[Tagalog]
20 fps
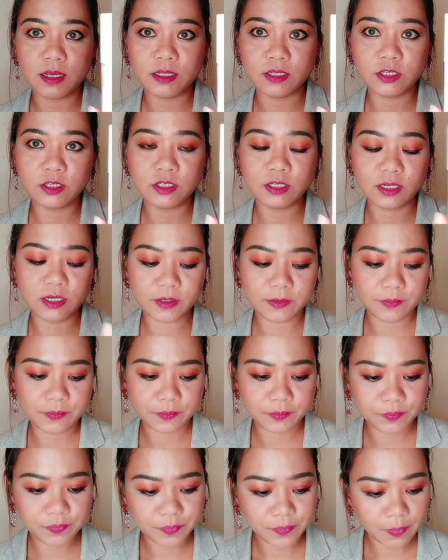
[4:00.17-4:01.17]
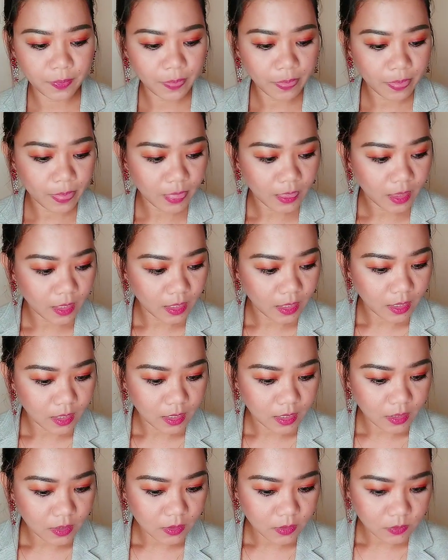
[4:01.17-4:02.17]
Yan siya.
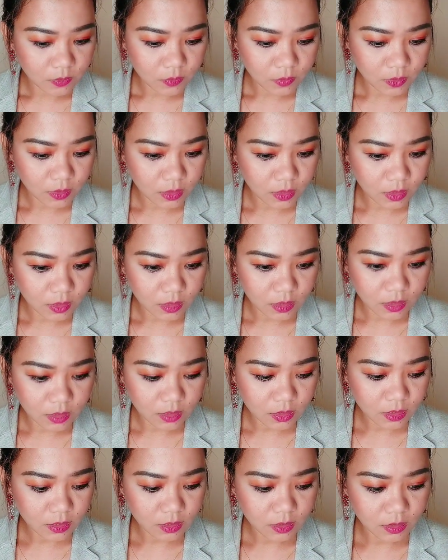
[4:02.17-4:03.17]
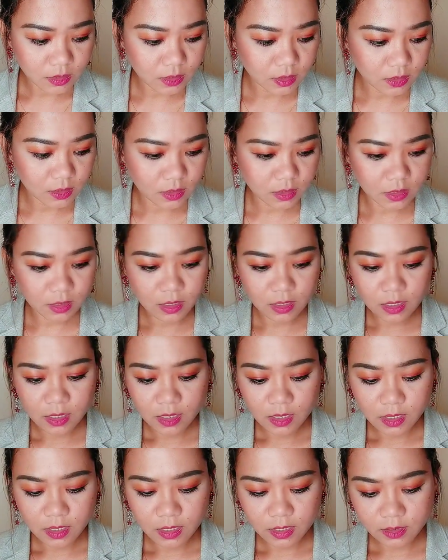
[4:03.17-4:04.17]
Okay.
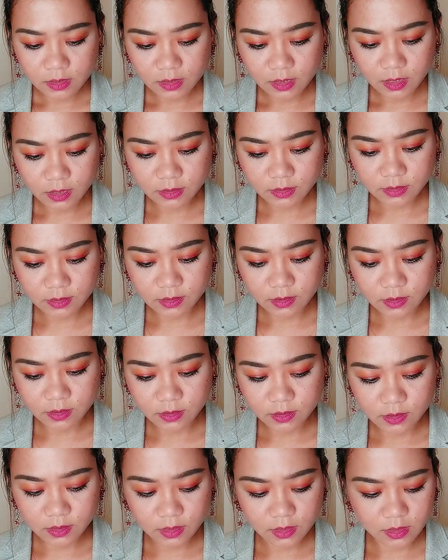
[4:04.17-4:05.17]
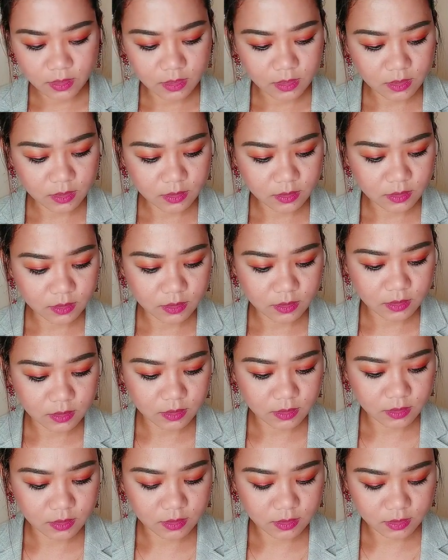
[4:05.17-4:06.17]
Ang next color is
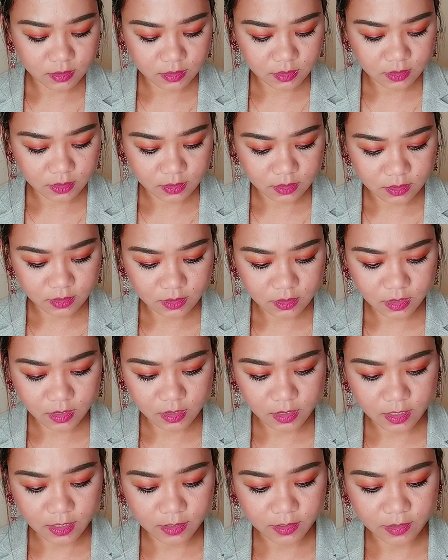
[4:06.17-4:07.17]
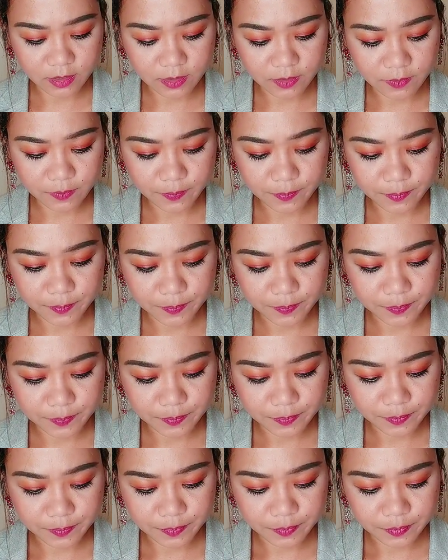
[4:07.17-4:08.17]
try natin.
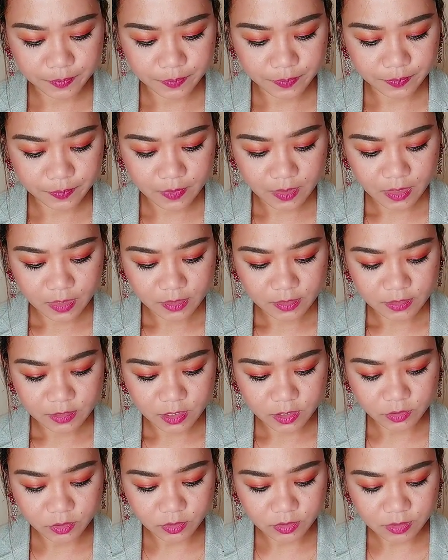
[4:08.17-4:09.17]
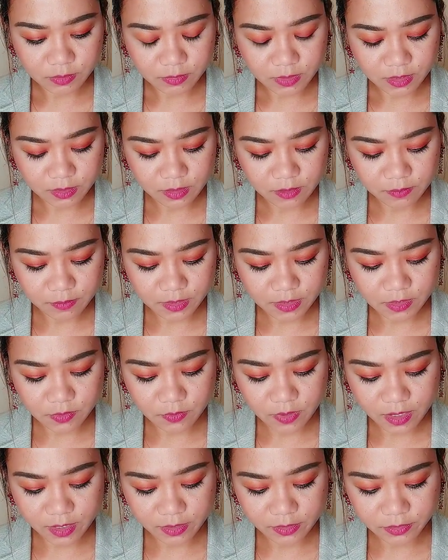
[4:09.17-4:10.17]
Shoutout sa mga team pa
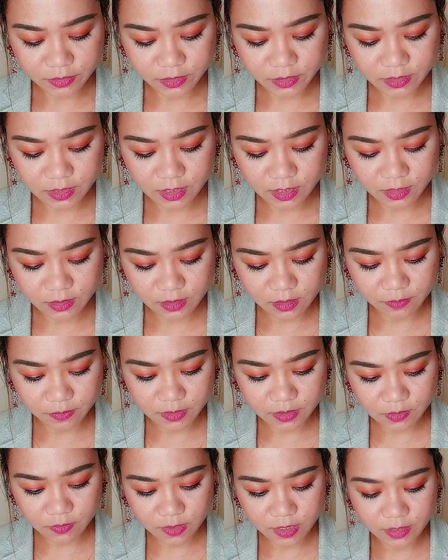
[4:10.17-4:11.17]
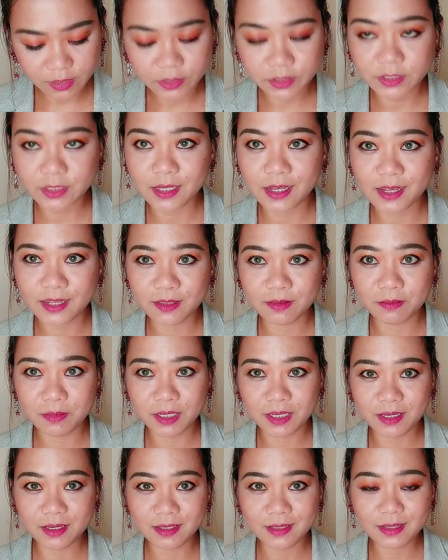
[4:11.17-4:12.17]
sa Wires dyan, team pa sa Wires
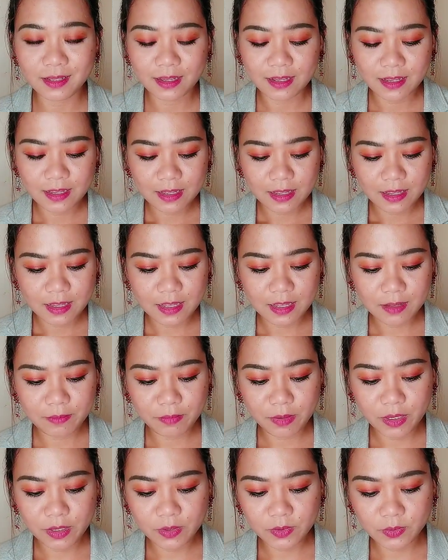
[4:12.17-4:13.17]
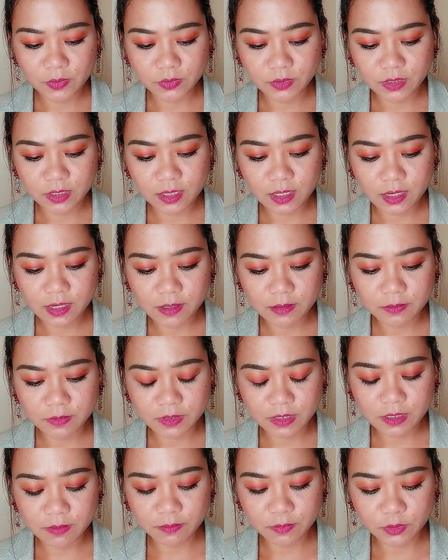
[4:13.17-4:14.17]
admin uh, Bay Rose
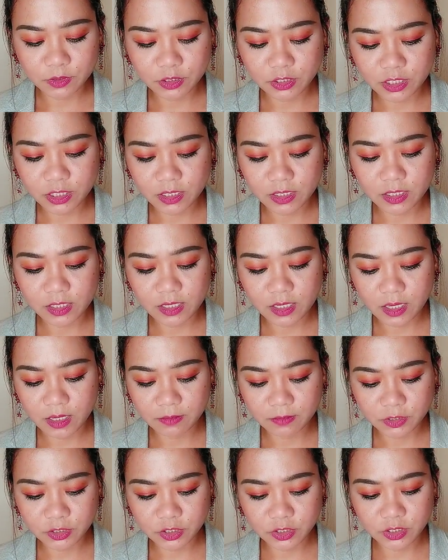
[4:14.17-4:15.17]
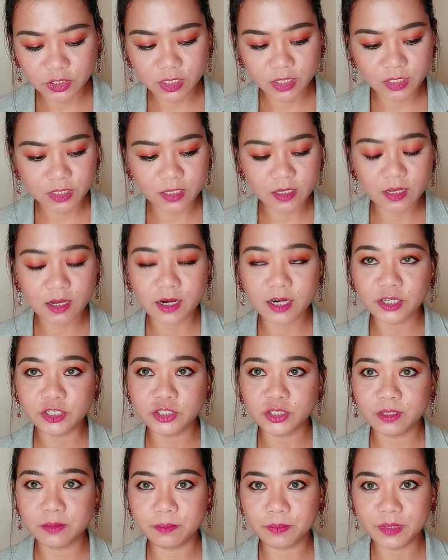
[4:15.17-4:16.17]
Lab, Simple JD, MC JD,
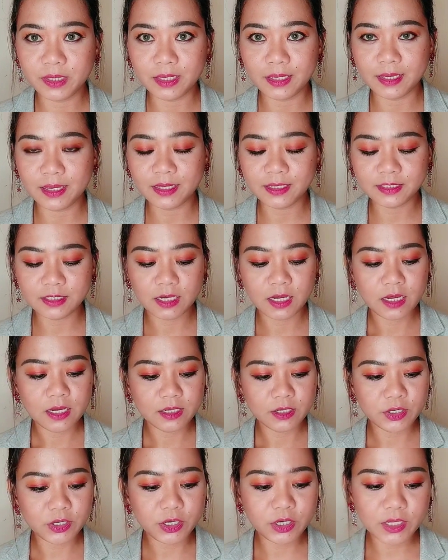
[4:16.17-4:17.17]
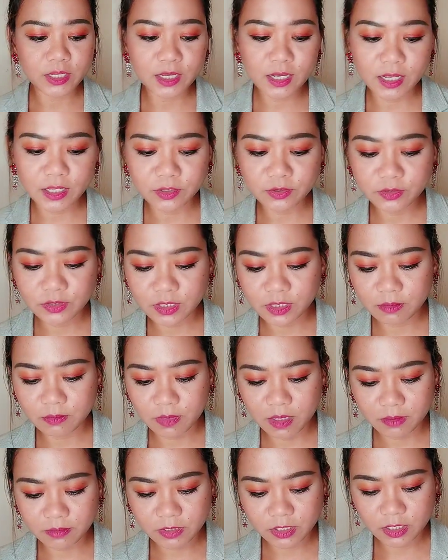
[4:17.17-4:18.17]
Archel PH, Kurt Katos at
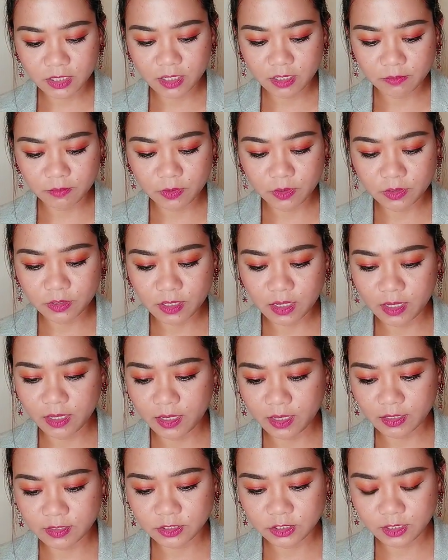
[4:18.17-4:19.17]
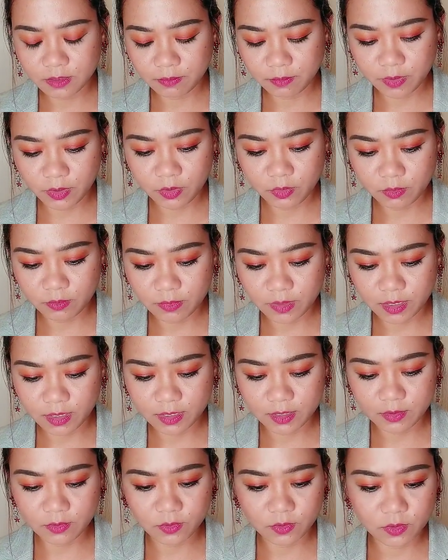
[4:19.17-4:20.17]
Ma'am Janet Plondaya at syempre yung
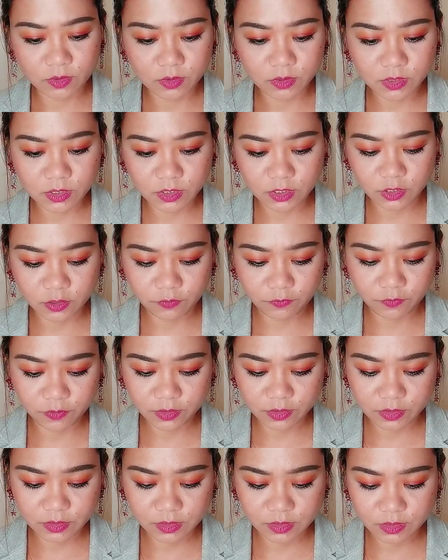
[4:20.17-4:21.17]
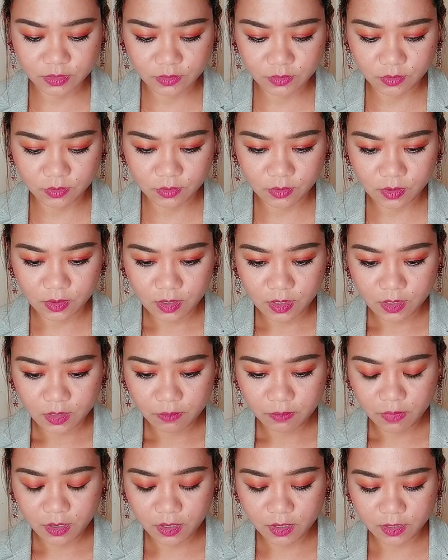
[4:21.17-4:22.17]
mahal ko, si Jane Francisco.
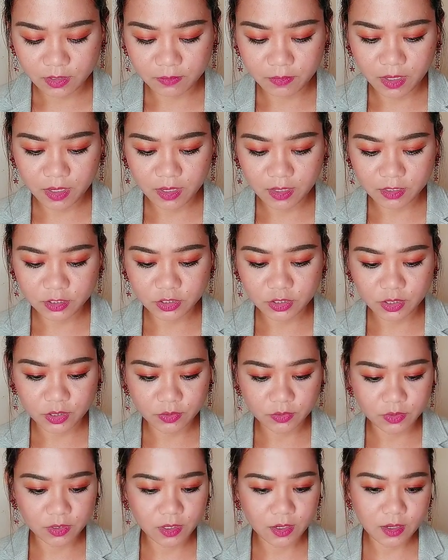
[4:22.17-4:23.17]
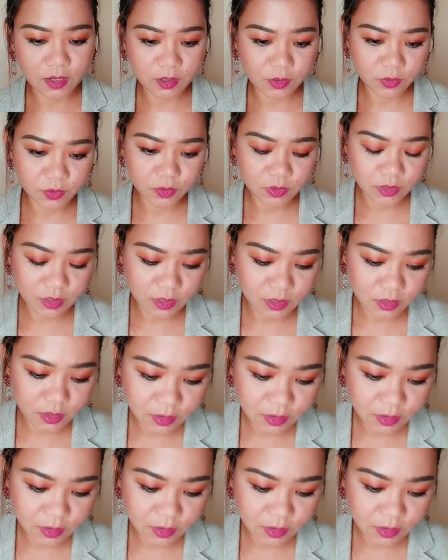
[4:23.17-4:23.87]
Mega, mega shout out.